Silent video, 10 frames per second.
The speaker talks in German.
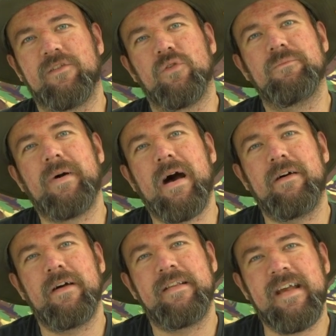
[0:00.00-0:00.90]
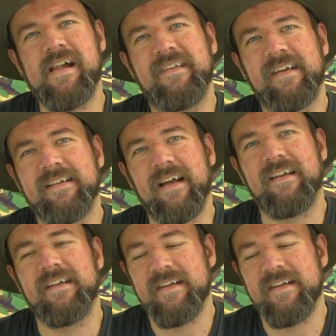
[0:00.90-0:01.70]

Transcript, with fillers: so ein paar Zeltchen dann